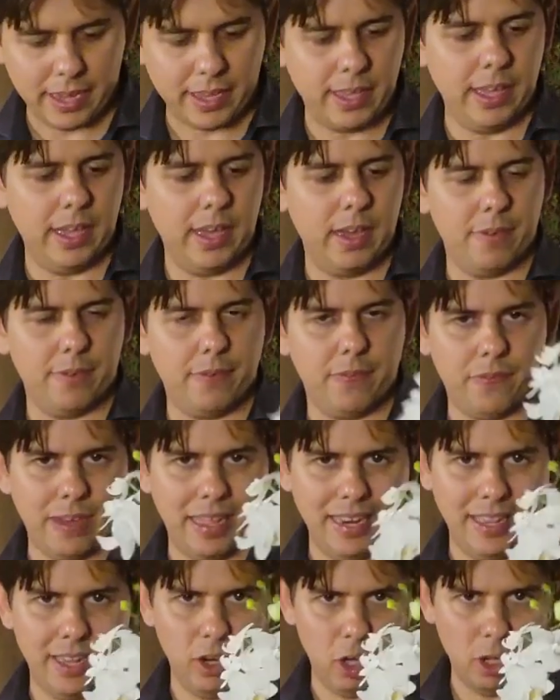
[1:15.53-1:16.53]
aqui é a
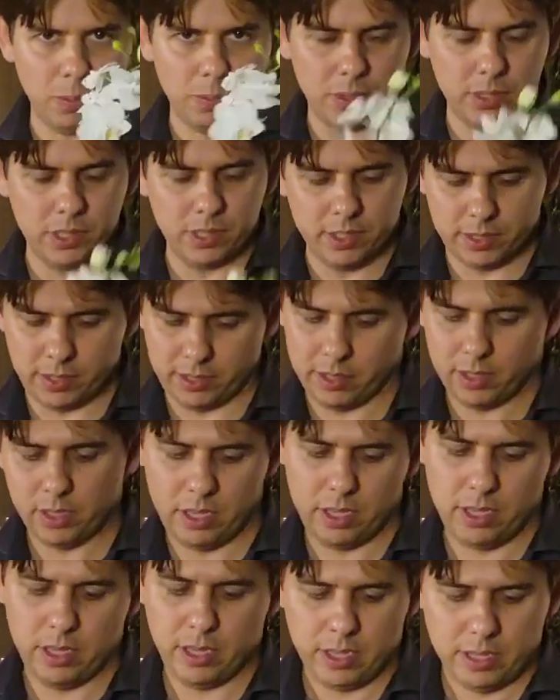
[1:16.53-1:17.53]
Phalaenopsis,
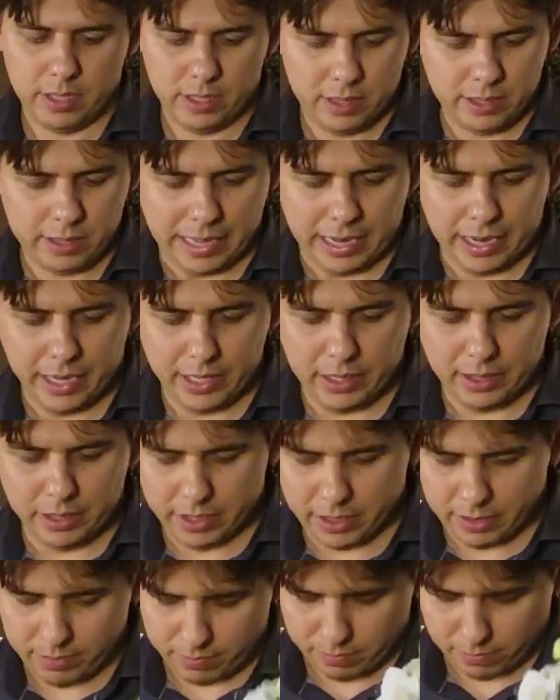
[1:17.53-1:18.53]
tá
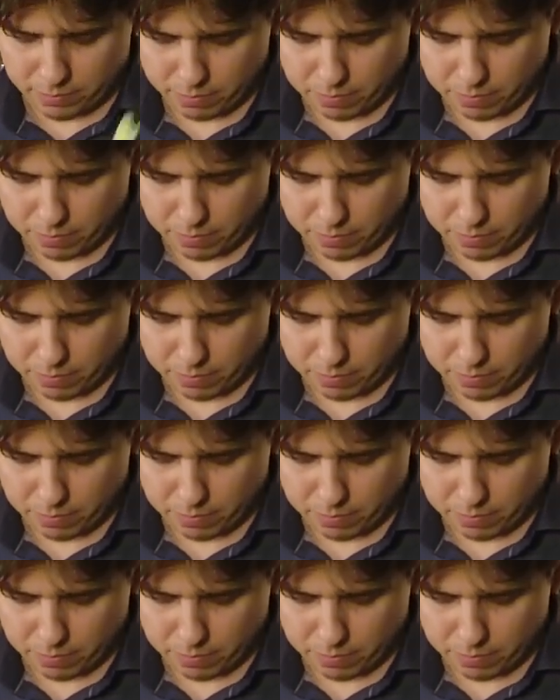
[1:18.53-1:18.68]
linda,